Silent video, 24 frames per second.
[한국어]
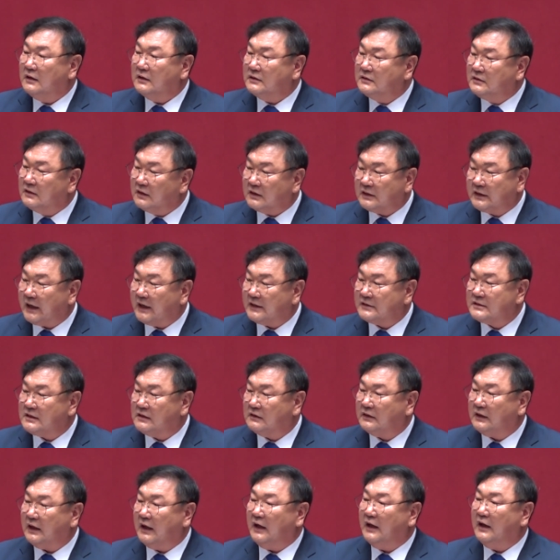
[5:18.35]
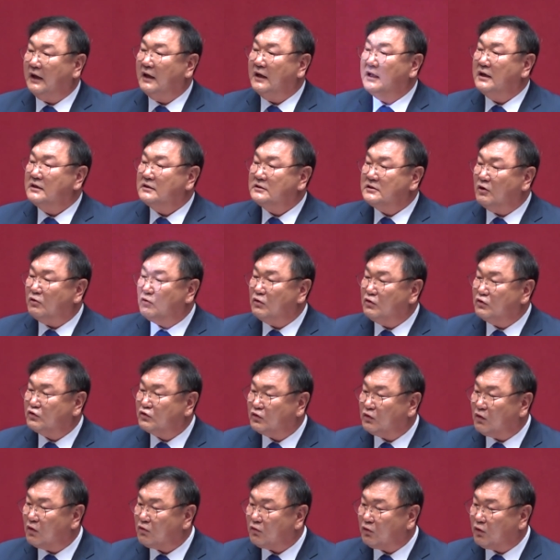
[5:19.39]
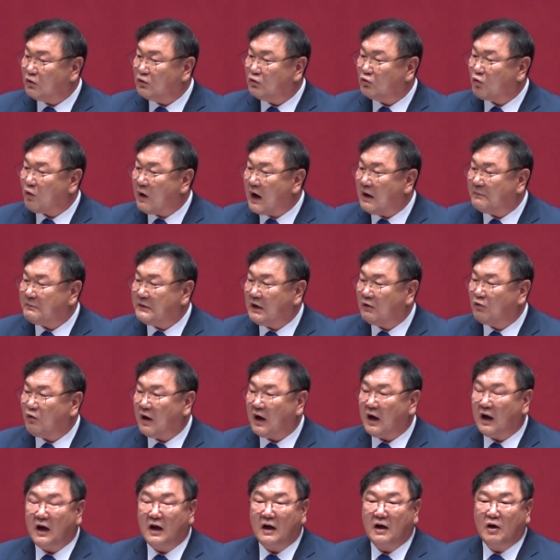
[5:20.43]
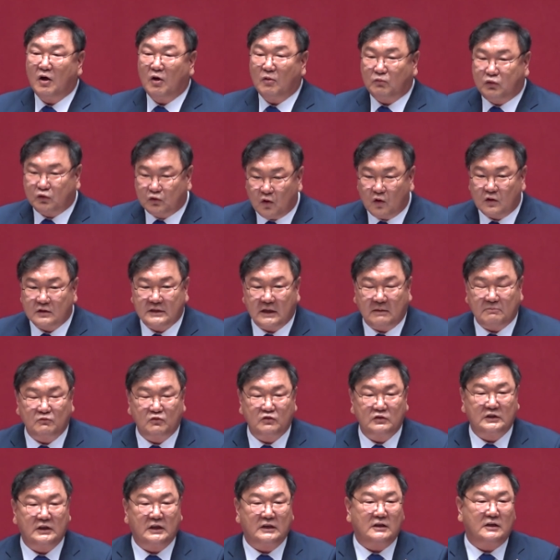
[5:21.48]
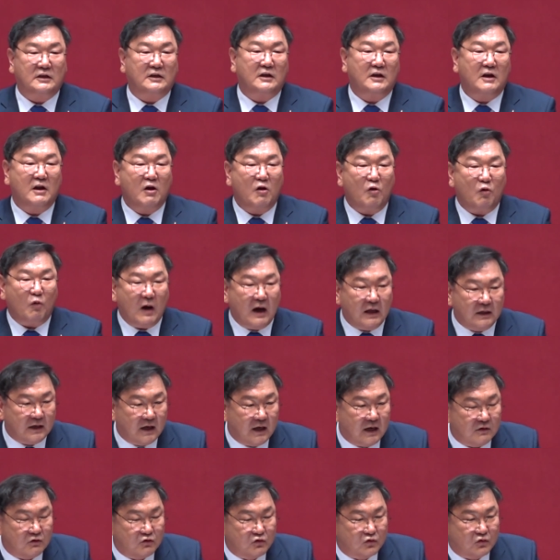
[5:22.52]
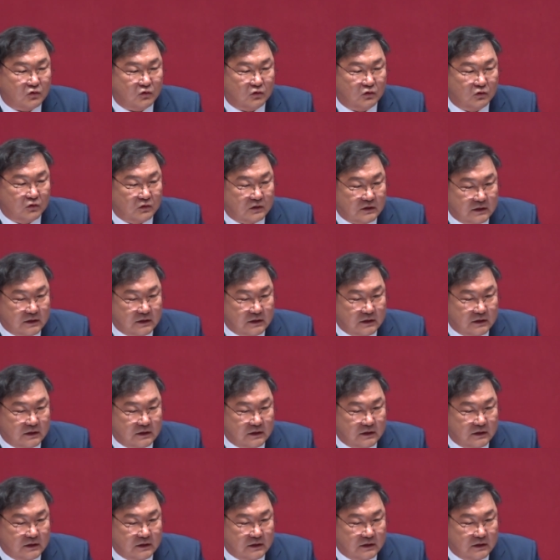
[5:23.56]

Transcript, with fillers: 그렇게 했을 때 서울 수도권 과밀과 부동산 문제를 완화할 수